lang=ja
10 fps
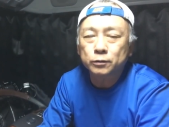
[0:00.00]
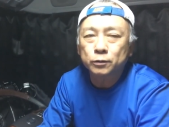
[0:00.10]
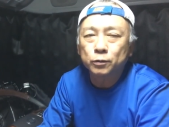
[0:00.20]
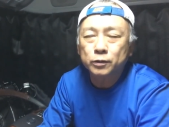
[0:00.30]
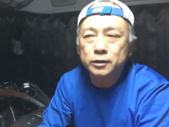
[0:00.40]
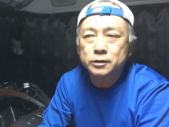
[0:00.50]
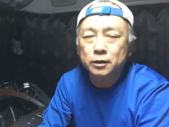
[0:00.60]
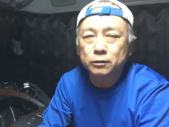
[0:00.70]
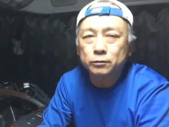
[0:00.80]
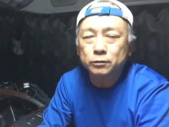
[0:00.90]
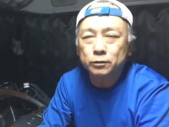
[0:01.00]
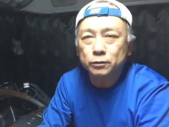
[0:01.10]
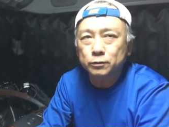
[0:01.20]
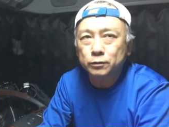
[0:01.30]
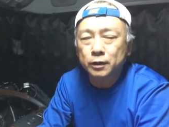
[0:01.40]
公開していくという
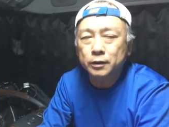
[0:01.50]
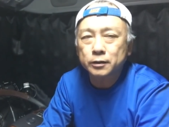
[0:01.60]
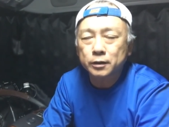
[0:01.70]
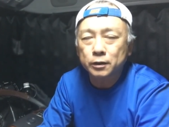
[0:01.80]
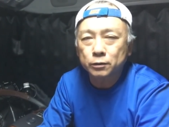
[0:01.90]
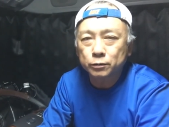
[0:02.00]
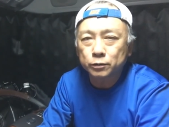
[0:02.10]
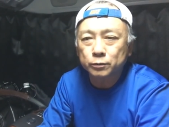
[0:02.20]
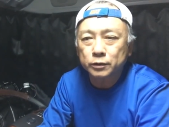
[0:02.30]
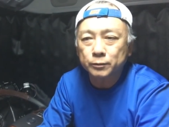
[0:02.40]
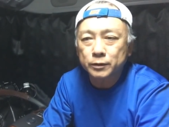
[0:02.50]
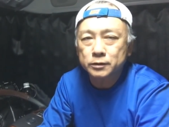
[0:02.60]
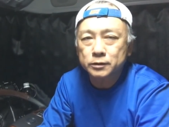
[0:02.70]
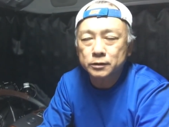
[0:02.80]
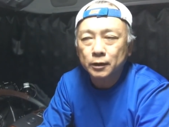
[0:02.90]
流れでいこうと思ってま
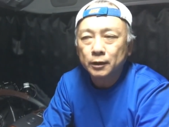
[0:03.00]
す。